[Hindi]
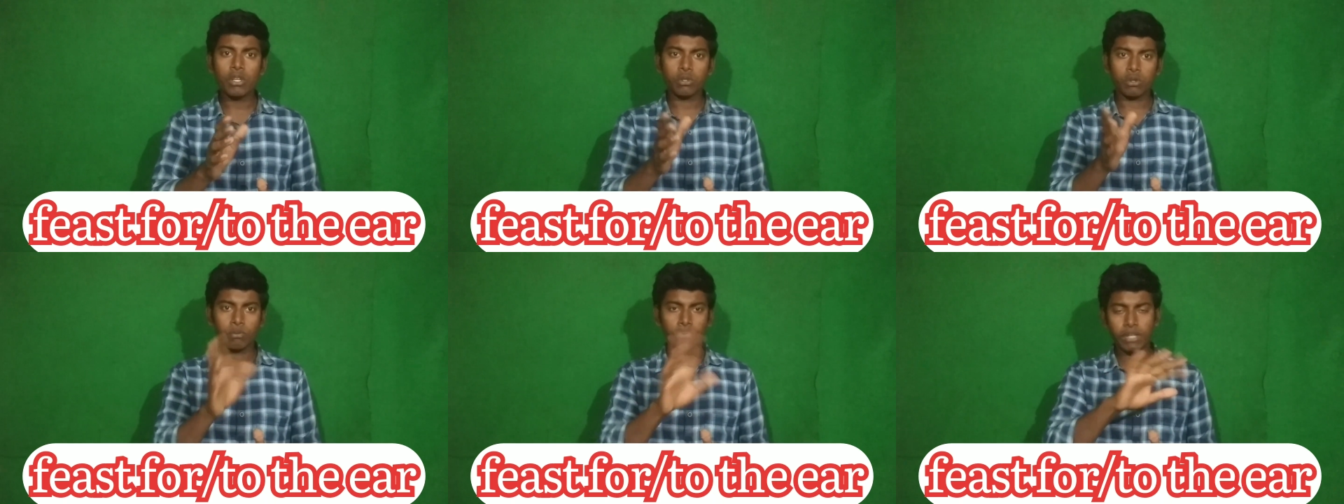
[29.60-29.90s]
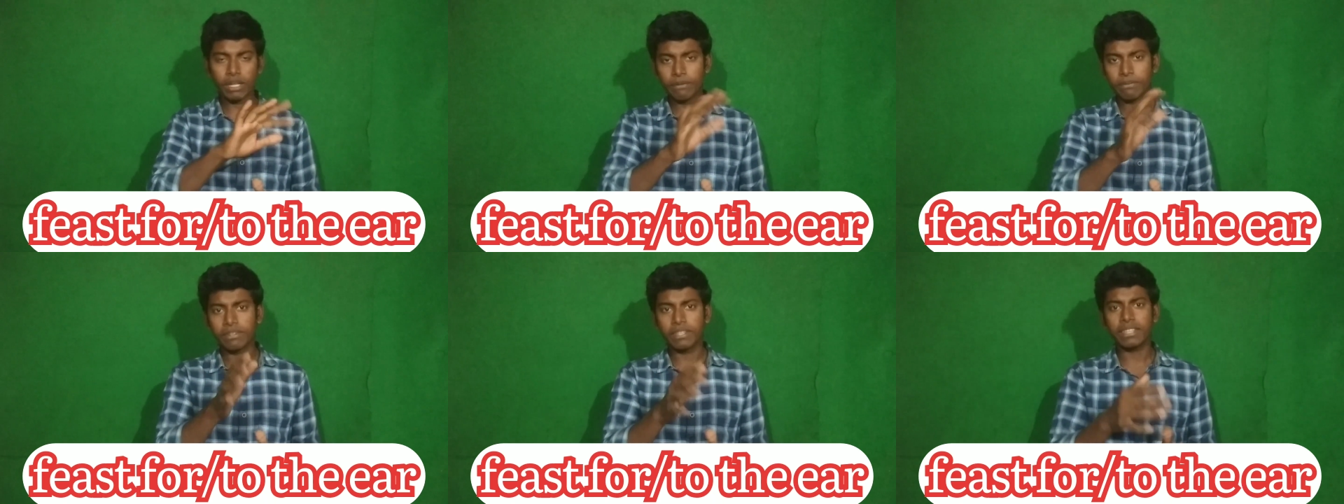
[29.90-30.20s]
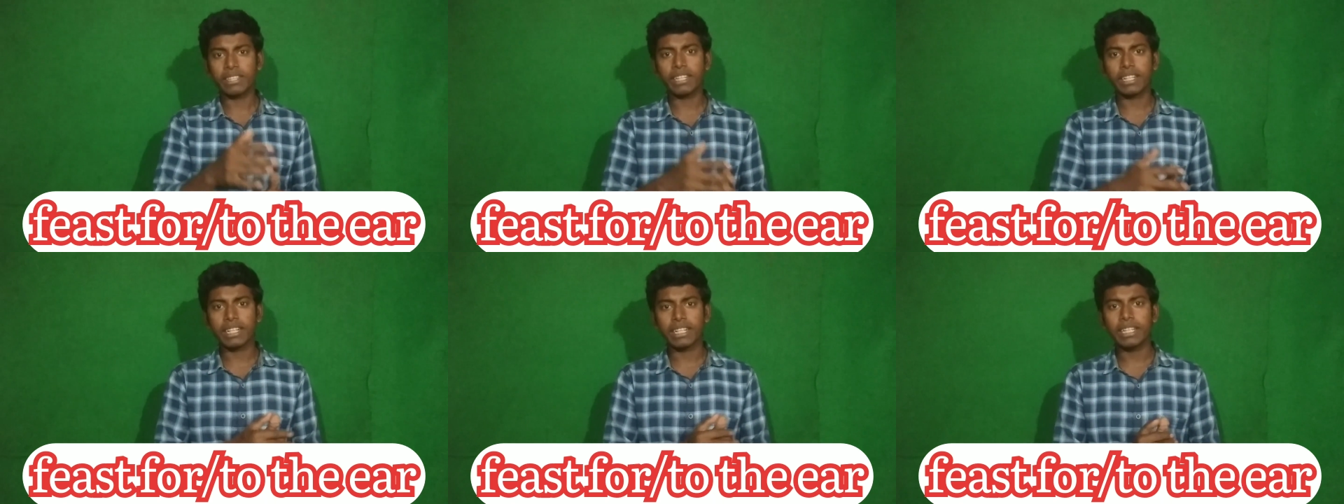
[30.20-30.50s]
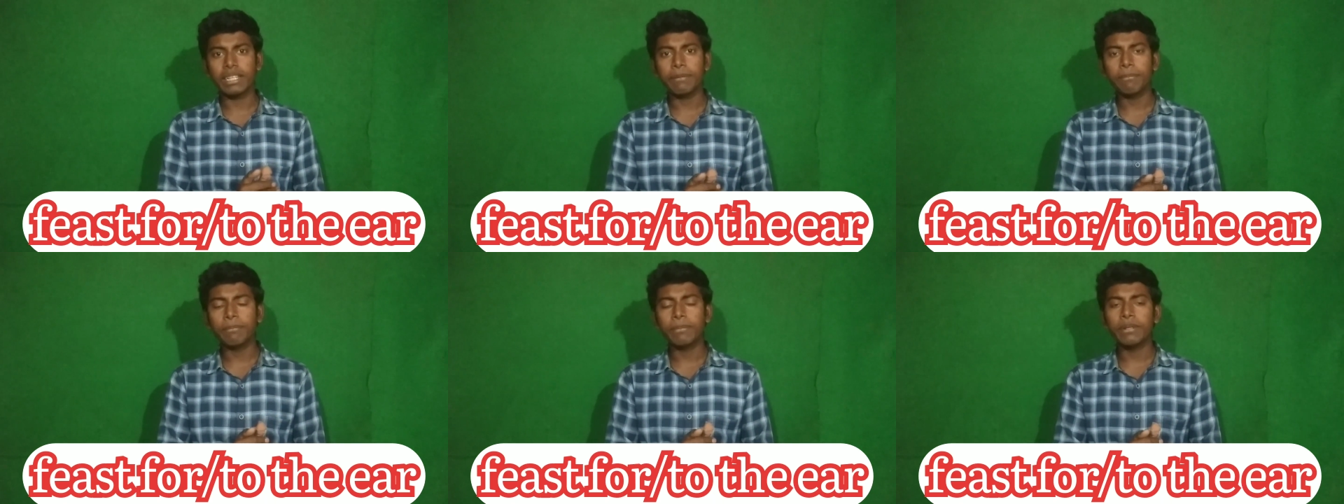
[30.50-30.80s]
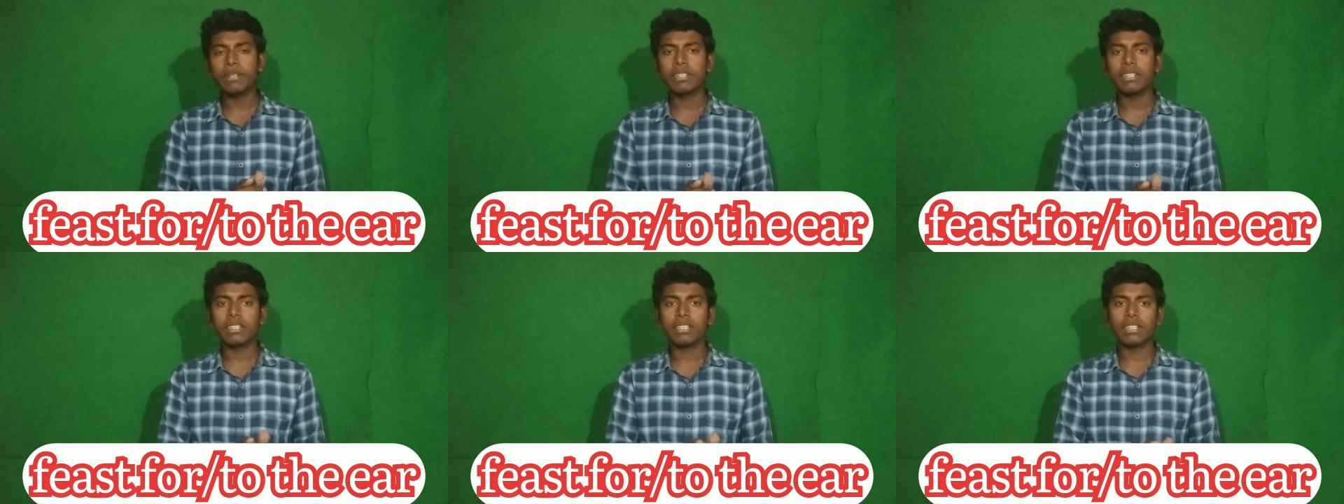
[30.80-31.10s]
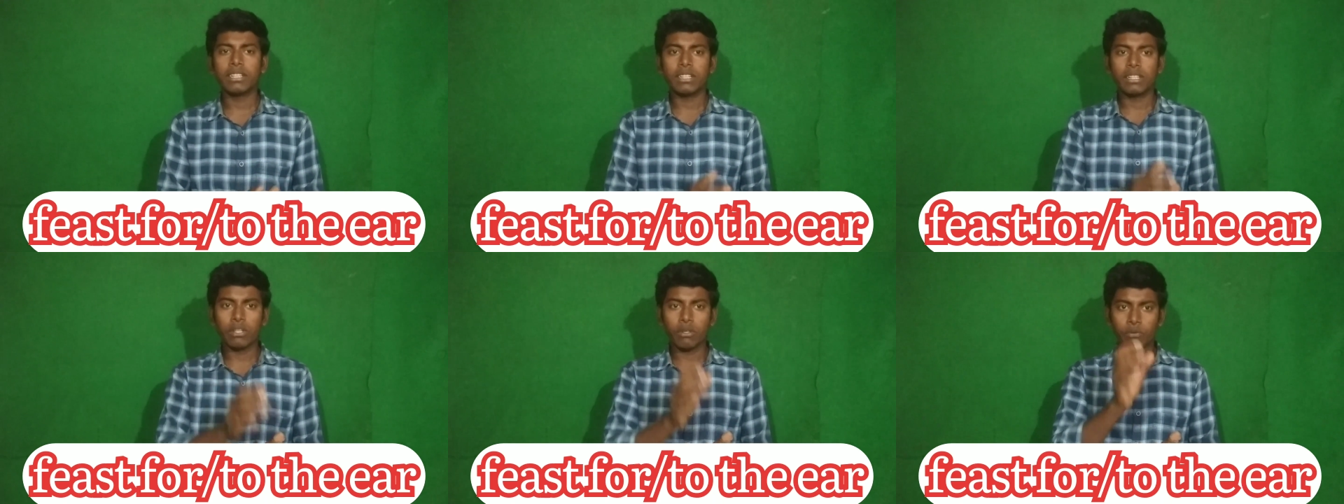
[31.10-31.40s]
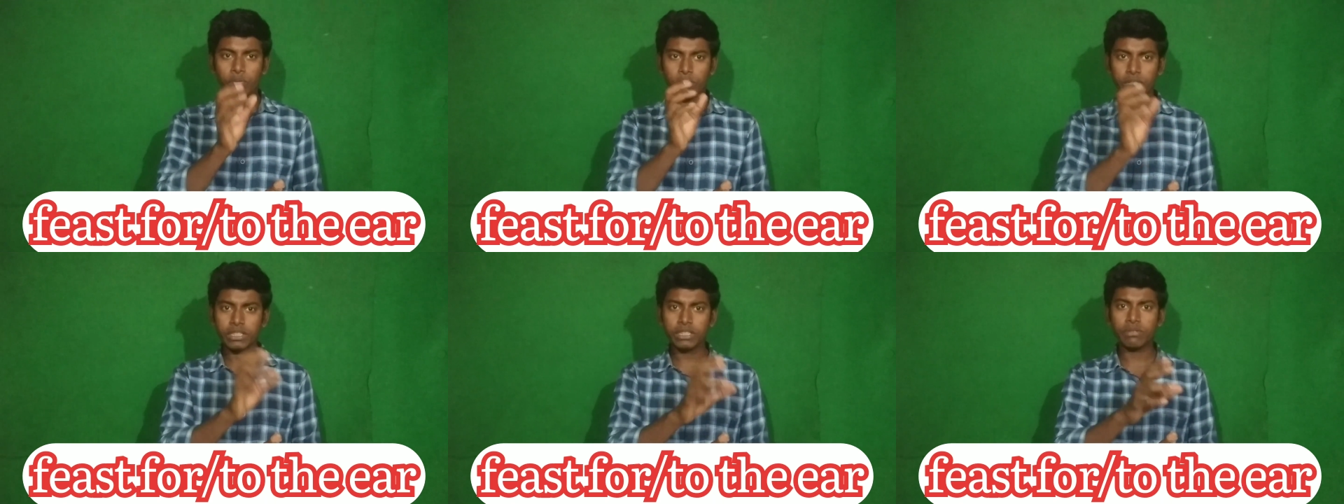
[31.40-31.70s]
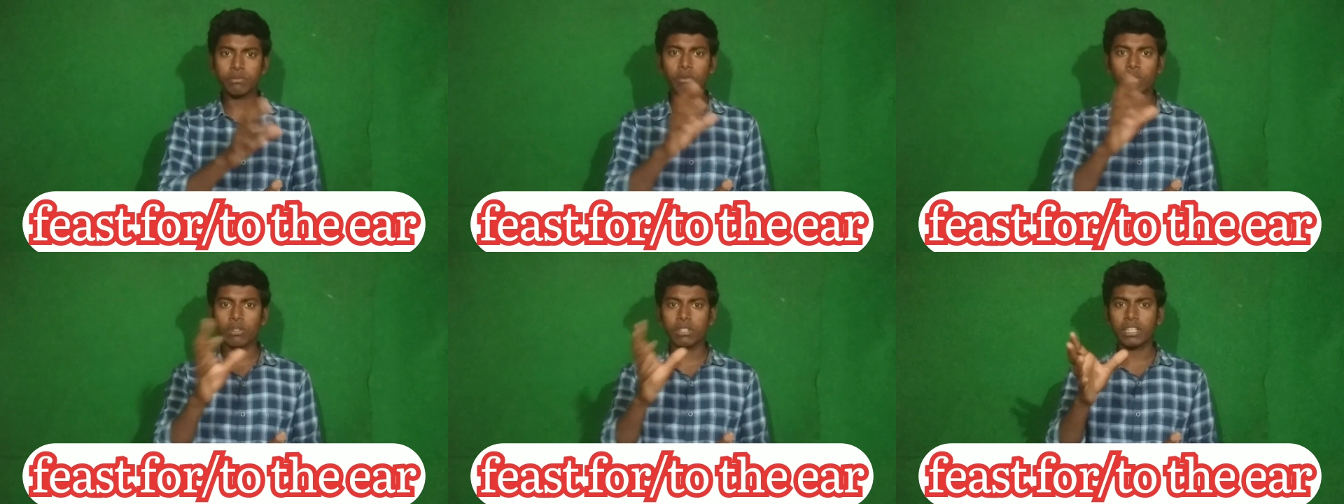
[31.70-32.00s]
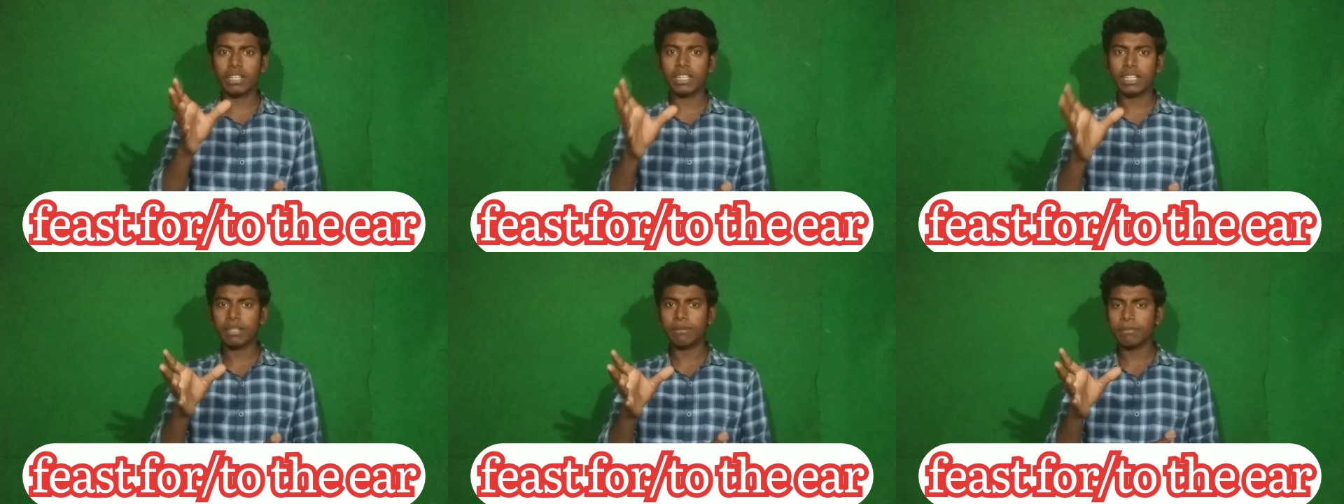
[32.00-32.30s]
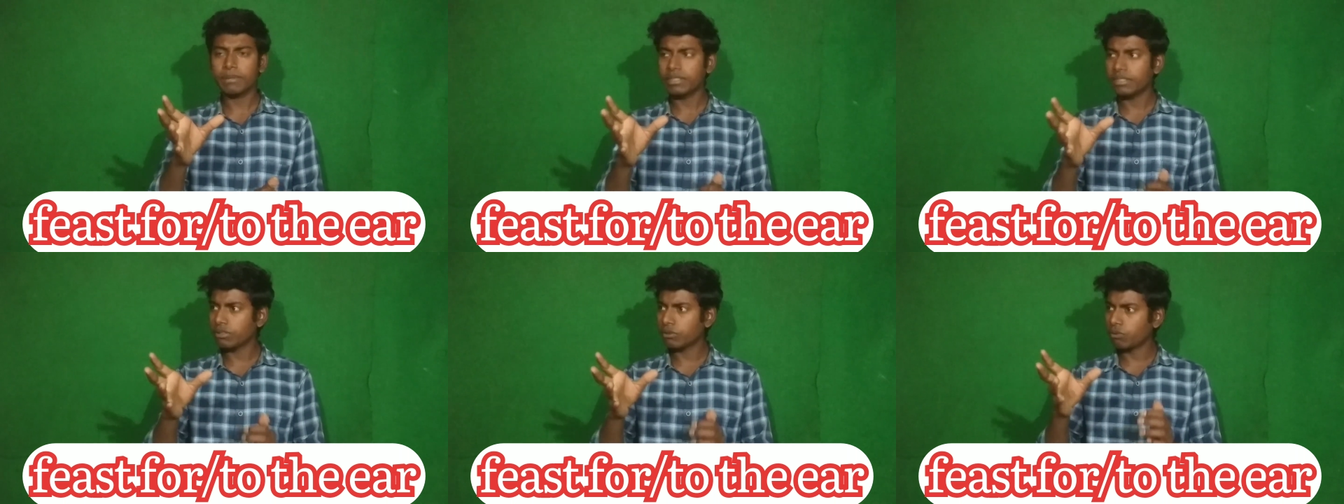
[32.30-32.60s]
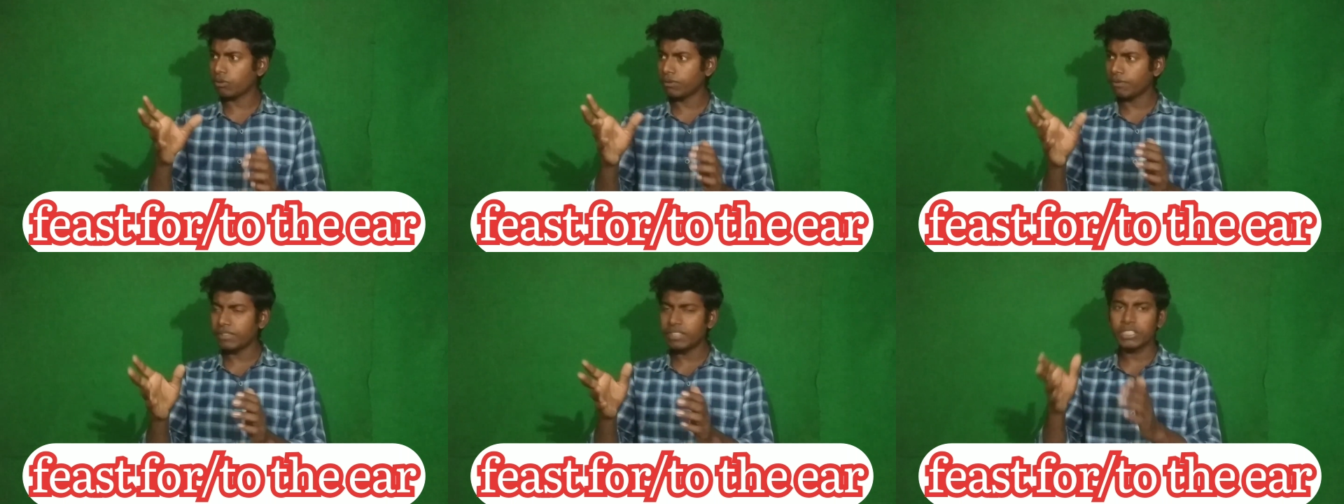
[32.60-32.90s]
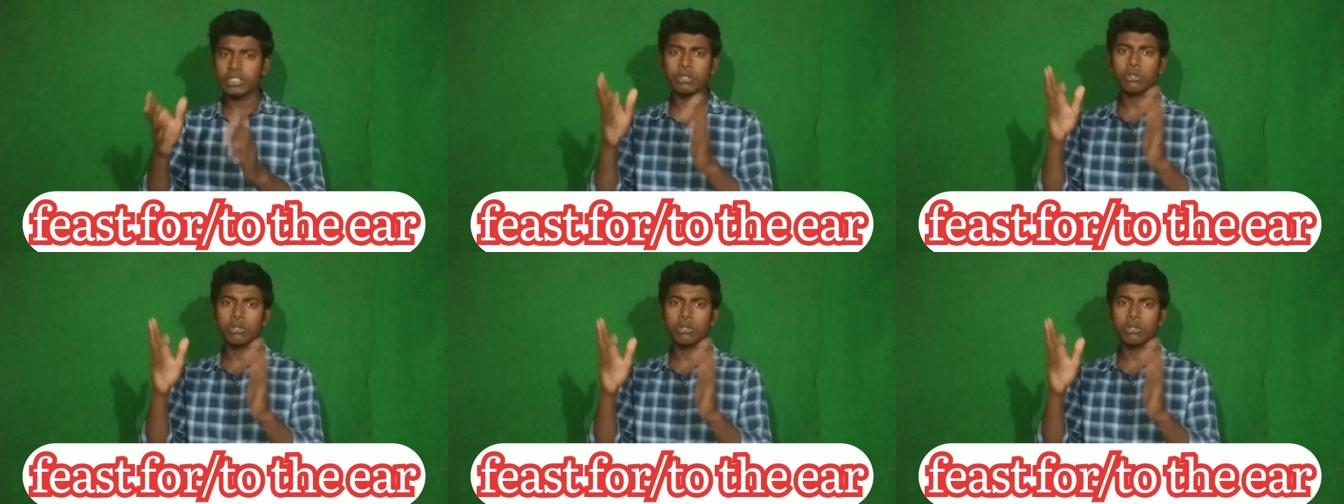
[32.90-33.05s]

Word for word: सो वी हैव सीन द क्लिप फेस्ट फॉर द ईयर मीन्स कोई भी